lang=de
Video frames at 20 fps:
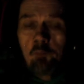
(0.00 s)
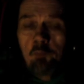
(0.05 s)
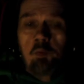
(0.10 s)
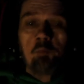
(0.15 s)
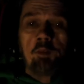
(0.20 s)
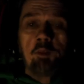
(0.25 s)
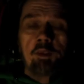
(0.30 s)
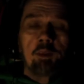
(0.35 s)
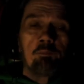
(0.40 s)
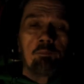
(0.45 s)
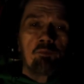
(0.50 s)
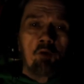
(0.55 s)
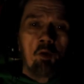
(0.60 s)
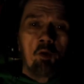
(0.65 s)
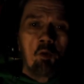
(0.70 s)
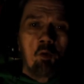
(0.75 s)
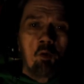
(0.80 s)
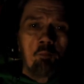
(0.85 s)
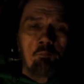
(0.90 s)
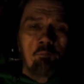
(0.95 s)
von mir gibt es auch
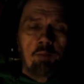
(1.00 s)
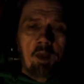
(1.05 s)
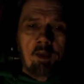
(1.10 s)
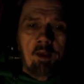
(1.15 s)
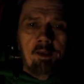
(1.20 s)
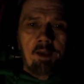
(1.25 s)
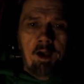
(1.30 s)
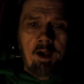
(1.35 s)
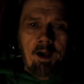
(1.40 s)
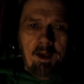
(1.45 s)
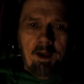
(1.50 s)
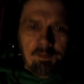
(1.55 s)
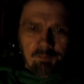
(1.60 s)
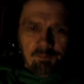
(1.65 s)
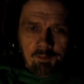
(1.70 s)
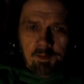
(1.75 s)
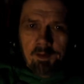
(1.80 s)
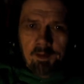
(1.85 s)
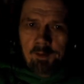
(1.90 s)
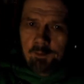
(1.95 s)
noch ein Plakat,
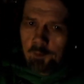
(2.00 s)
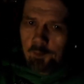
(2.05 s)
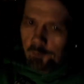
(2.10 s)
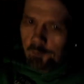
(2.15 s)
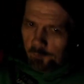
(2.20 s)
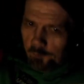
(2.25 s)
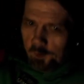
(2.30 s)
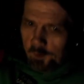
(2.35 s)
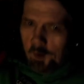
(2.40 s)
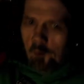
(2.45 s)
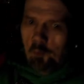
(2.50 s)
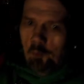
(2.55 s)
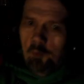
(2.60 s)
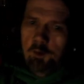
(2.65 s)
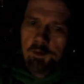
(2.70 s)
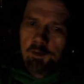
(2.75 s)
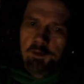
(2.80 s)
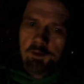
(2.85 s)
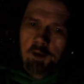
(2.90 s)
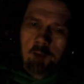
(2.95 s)
das wird auch
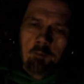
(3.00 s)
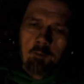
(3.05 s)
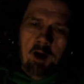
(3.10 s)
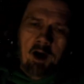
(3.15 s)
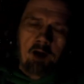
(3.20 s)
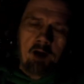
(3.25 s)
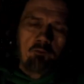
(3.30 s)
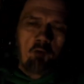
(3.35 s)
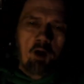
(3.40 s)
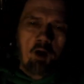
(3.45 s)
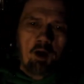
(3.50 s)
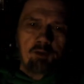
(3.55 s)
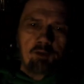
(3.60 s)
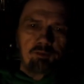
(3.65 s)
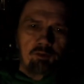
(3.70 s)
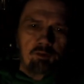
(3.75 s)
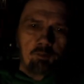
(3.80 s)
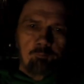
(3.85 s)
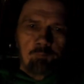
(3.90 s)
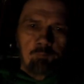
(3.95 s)
hinterm
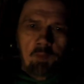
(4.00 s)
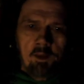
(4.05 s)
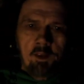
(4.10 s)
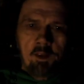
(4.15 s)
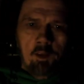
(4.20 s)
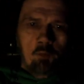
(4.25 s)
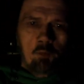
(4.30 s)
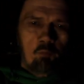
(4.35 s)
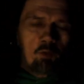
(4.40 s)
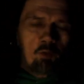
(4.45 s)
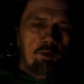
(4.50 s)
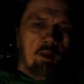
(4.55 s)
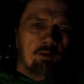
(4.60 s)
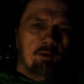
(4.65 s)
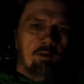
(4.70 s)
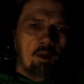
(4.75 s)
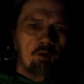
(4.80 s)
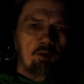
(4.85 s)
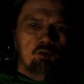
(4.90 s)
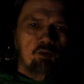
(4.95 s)
Arzt von der
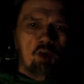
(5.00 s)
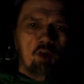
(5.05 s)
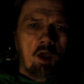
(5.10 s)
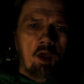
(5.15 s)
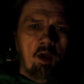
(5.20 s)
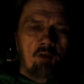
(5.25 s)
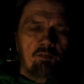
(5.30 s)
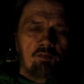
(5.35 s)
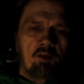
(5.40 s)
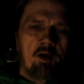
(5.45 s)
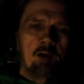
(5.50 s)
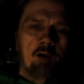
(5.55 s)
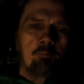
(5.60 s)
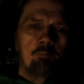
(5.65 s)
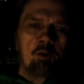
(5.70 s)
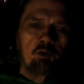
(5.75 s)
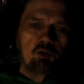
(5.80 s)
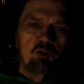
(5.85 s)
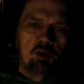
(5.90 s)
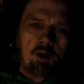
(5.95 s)
Tannstraße,
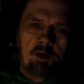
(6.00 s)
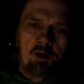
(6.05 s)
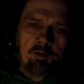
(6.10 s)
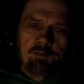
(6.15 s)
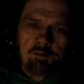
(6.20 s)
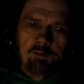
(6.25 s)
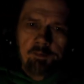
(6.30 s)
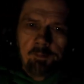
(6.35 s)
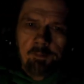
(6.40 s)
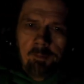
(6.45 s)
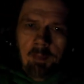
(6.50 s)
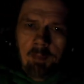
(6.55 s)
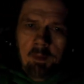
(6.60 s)
Hartmannstraße.